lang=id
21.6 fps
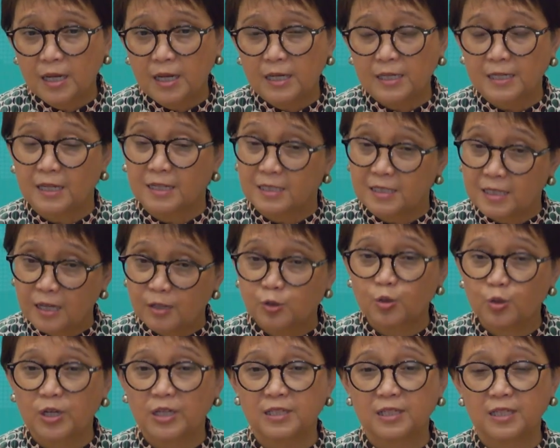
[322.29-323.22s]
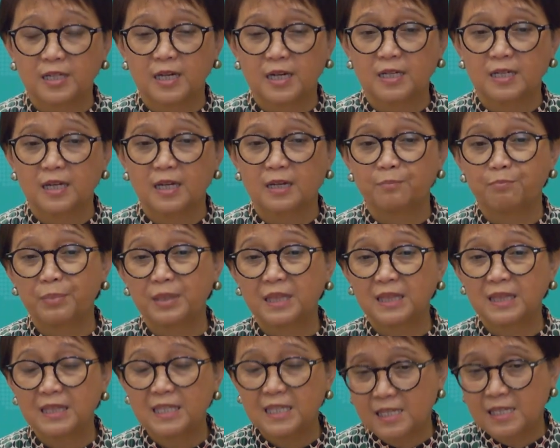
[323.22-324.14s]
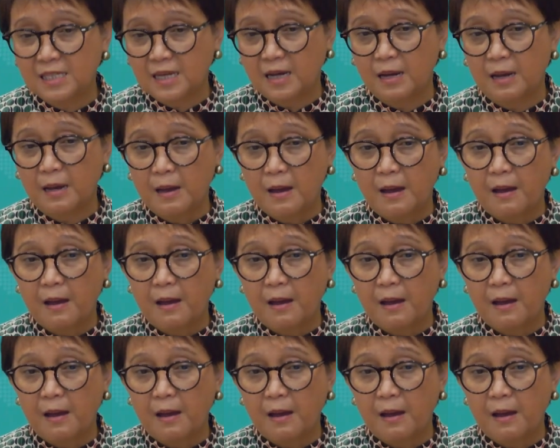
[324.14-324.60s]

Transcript: dan saya juga tekankan pentingnya